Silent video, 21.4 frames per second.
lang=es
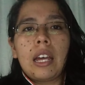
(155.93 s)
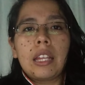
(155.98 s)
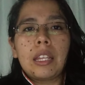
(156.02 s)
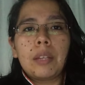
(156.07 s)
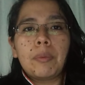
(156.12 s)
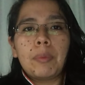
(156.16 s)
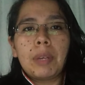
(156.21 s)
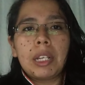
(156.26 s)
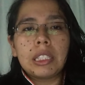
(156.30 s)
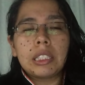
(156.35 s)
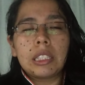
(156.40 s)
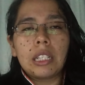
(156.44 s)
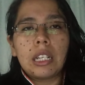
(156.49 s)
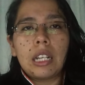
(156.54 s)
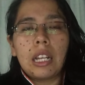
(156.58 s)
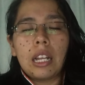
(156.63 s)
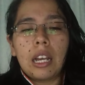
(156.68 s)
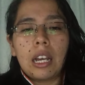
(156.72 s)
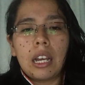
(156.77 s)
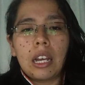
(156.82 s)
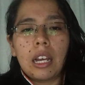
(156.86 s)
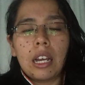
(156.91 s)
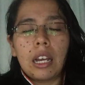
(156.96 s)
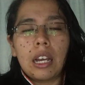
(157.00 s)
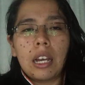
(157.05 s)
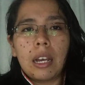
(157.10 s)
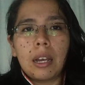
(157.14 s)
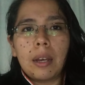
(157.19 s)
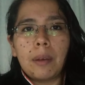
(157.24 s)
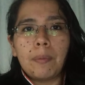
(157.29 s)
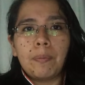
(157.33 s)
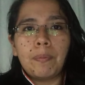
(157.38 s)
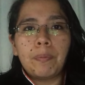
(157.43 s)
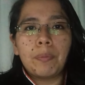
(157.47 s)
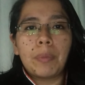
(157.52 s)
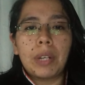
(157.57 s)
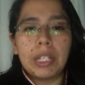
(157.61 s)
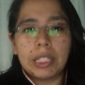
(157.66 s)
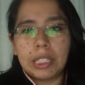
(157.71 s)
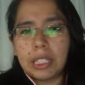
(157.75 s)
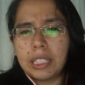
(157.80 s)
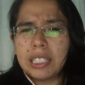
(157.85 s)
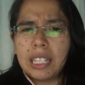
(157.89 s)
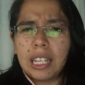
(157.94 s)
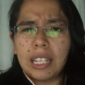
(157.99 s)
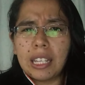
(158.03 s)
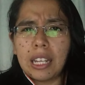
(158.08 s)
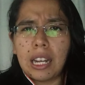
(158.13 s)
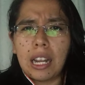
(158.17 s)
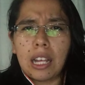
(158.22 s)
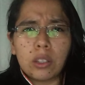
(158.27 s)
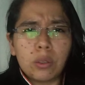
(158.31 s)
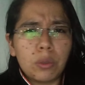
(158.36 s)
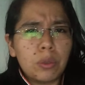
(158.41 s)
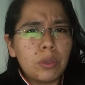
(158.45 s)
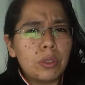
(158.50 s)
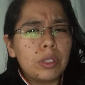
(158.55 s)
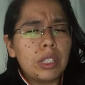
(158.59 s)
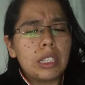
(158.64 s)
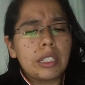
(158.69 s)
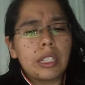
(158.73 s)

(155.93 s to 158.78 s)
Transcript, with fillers: Además, la presencia del atún,